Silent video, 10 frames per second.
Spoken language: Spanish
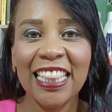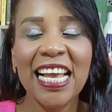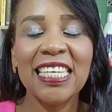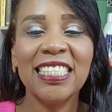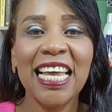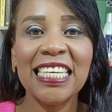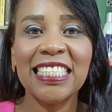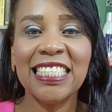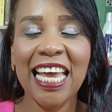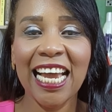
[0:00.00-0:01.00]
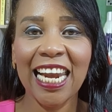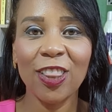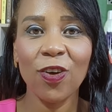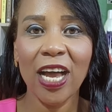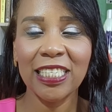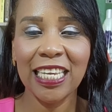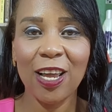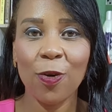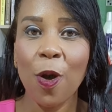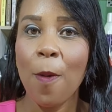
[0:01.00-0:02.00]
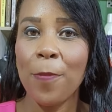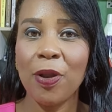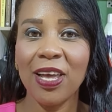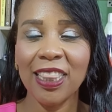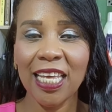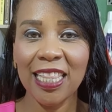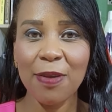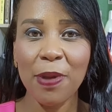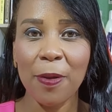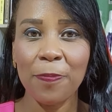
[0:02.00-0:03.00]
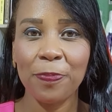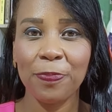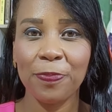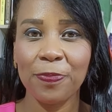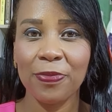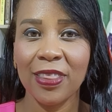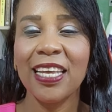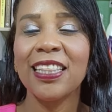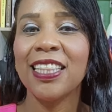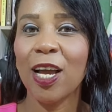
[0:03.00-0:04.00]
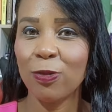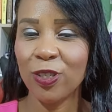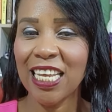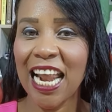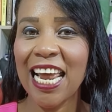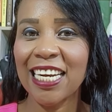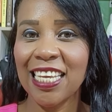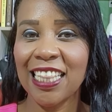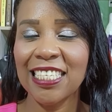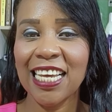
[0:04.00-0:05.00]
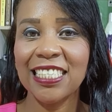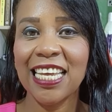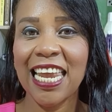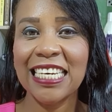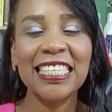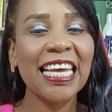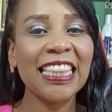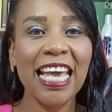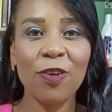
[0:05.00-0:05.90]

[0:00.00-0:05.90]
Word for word: de este secreto casero. Pero antes dime, ¿Te gustan las recetas caseras que te